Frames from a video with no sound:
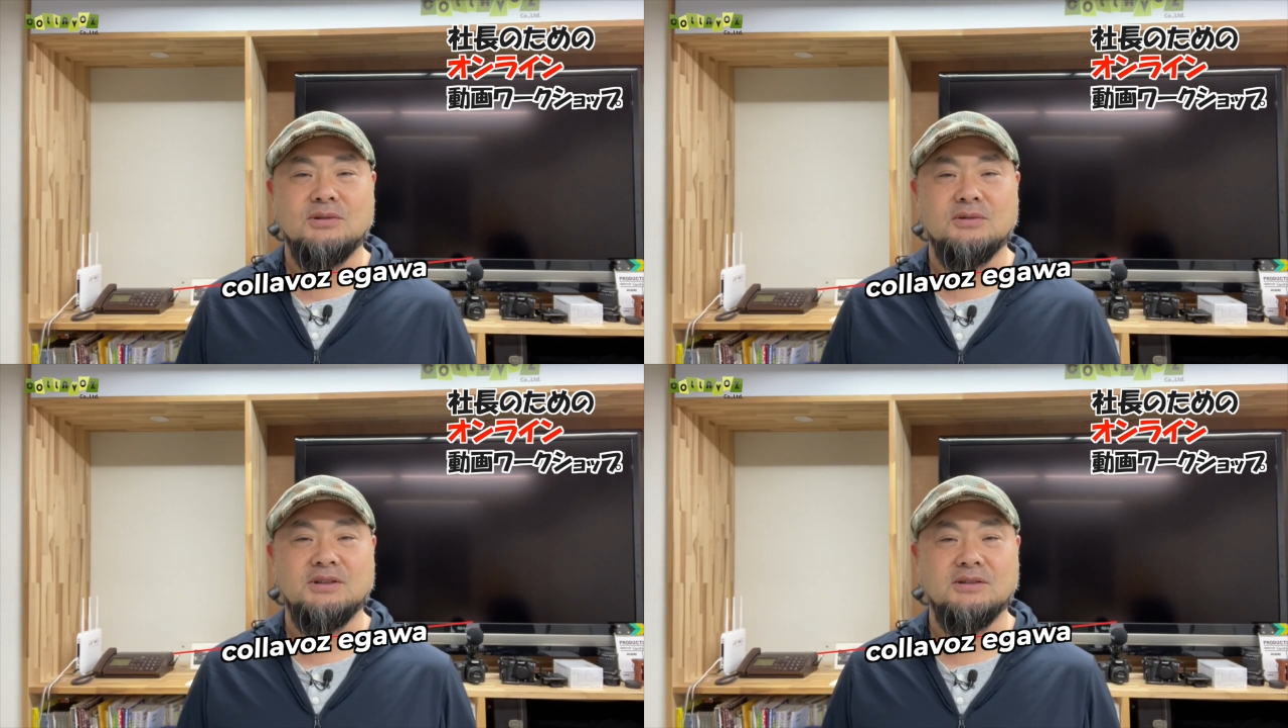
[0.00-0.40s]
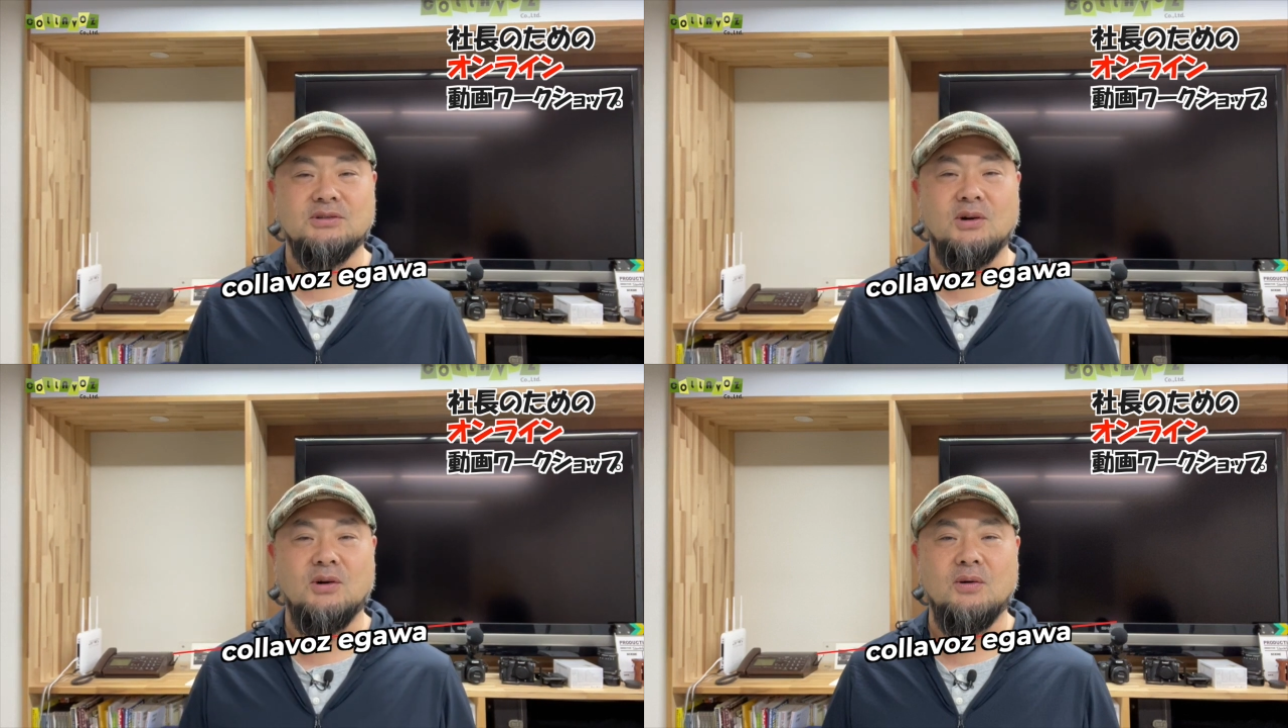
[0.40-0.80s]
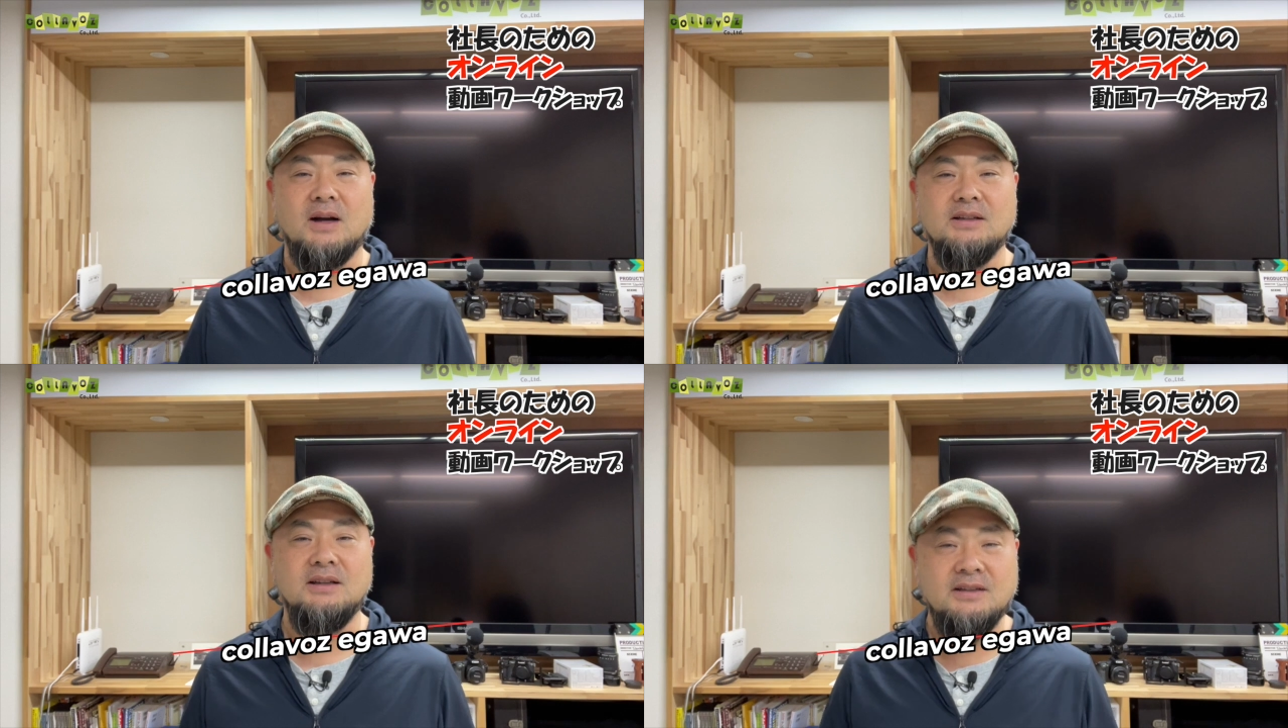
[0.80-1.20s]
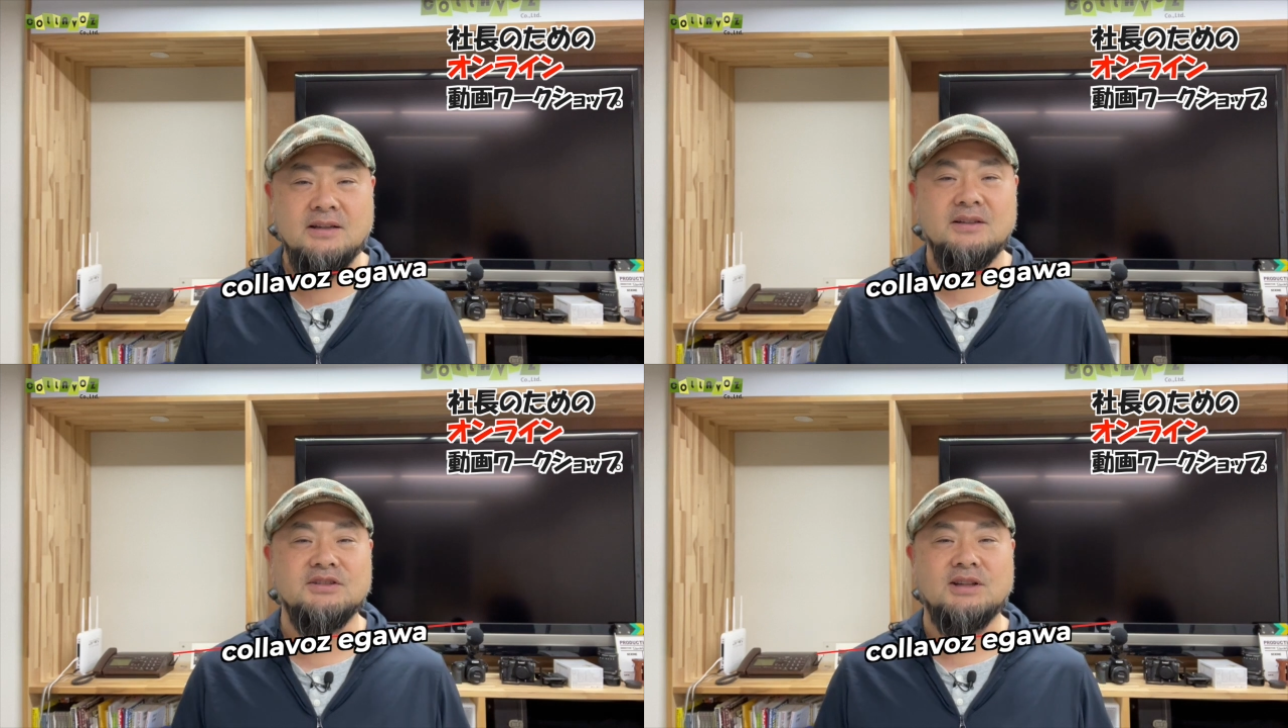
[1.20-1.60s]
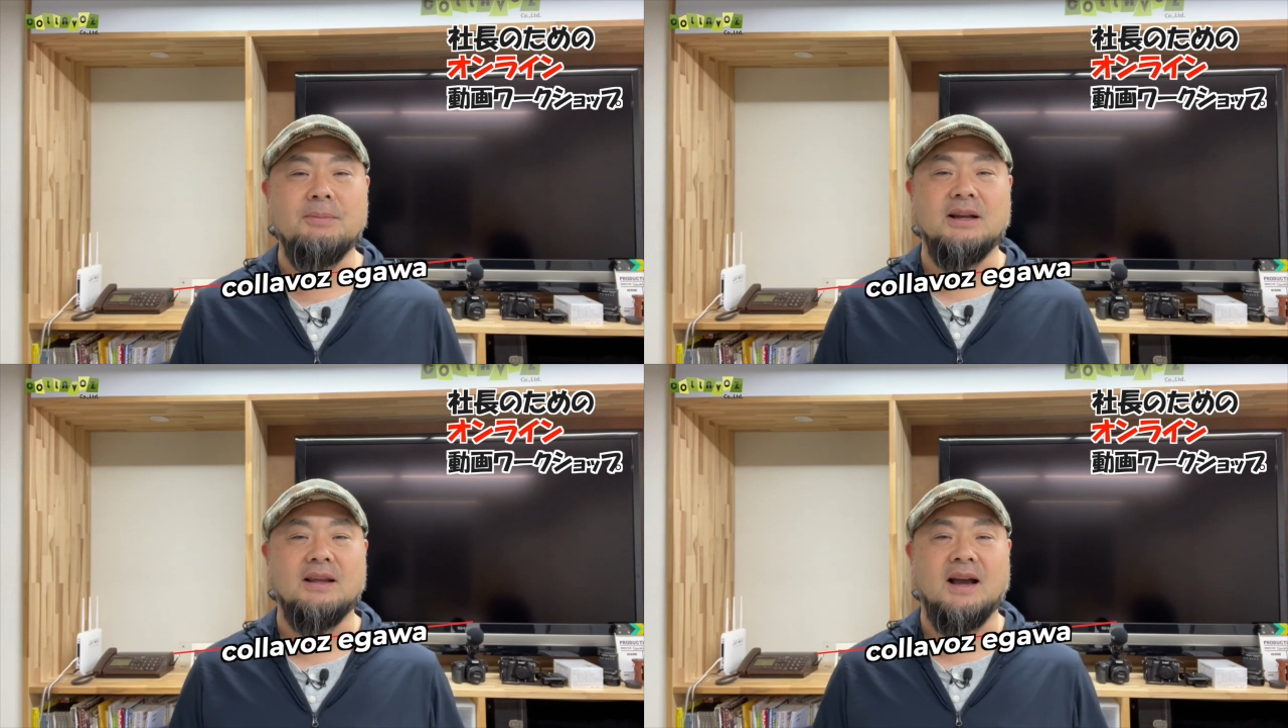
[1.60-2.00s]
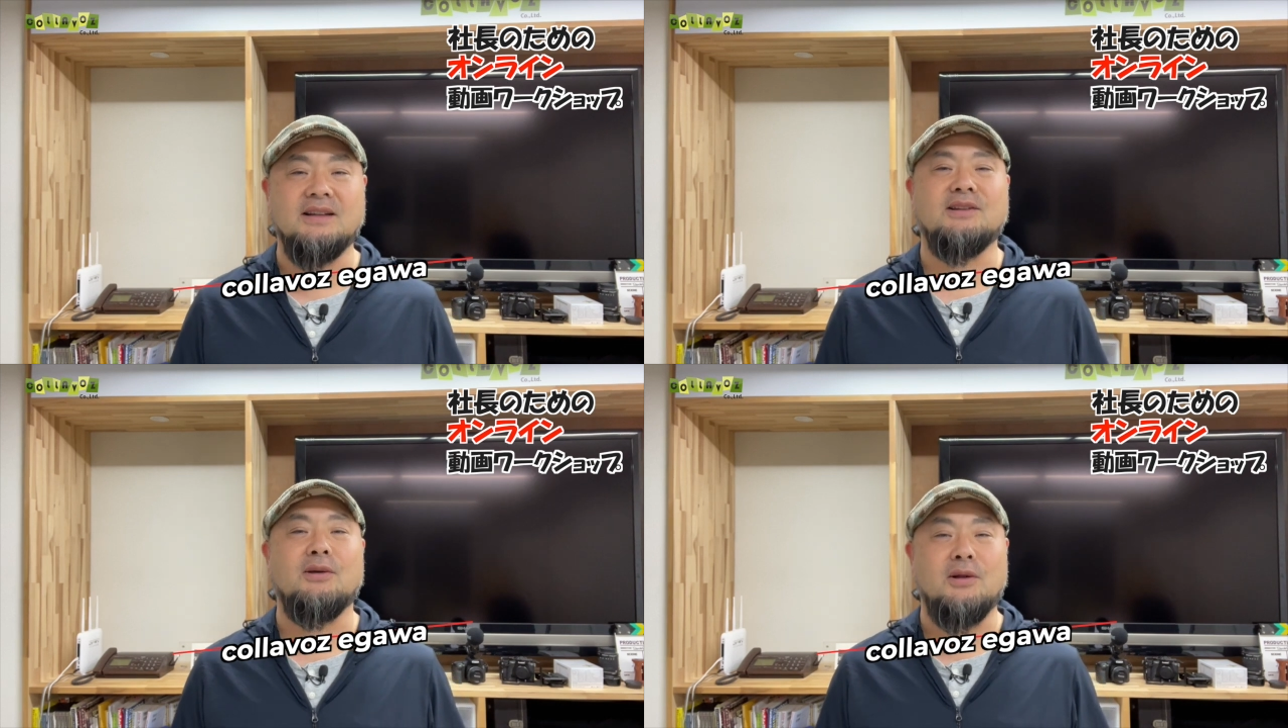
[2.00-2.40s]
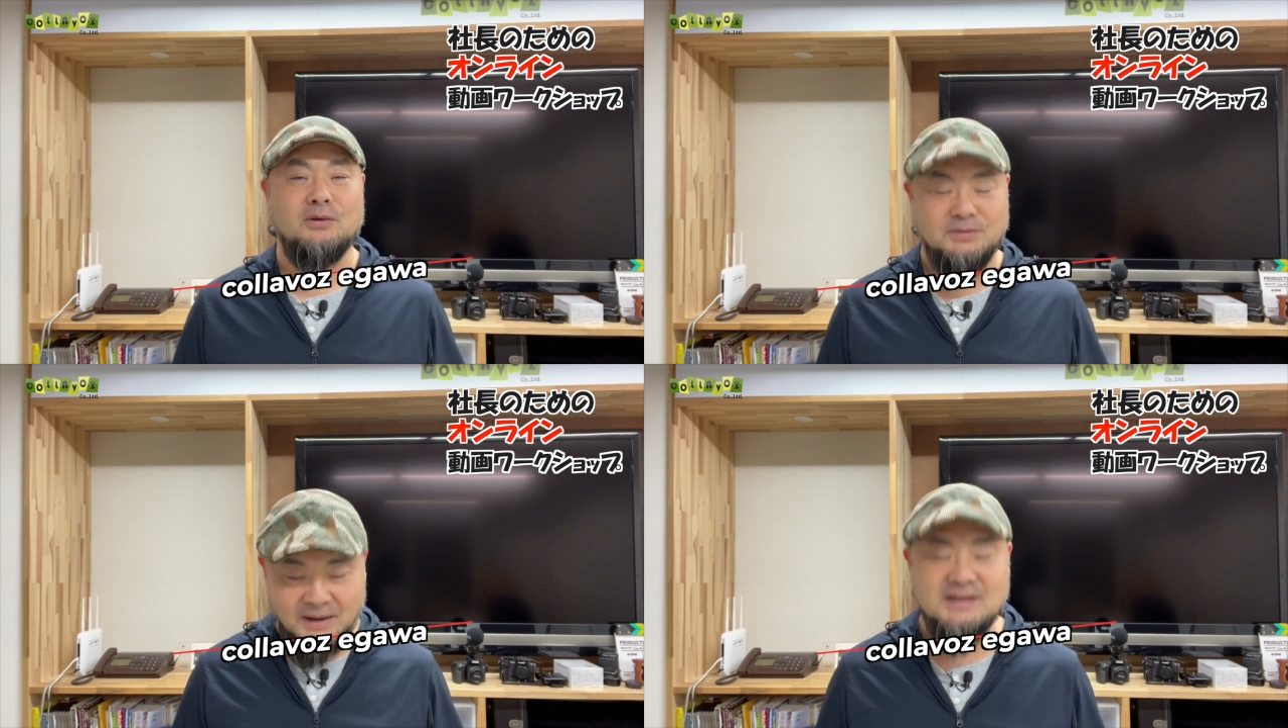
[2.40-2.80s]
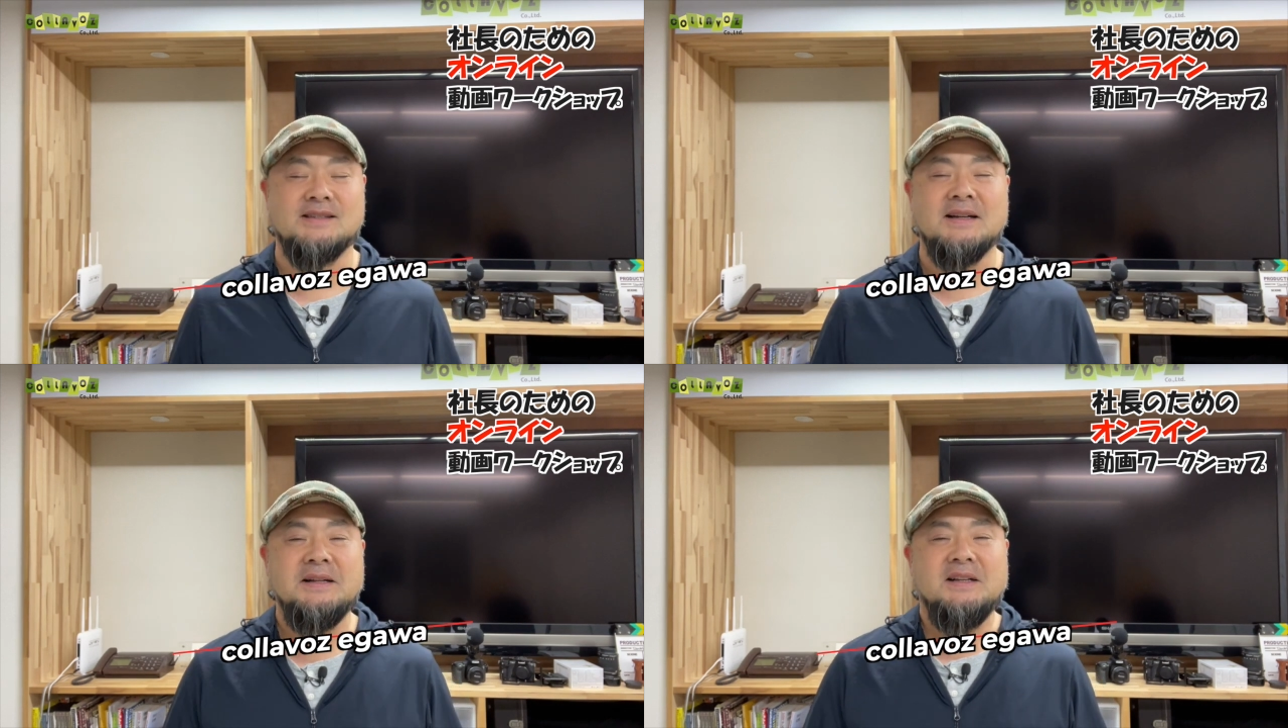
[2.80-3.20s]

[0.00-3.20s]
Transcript: その社長は一気に攻めに入っております。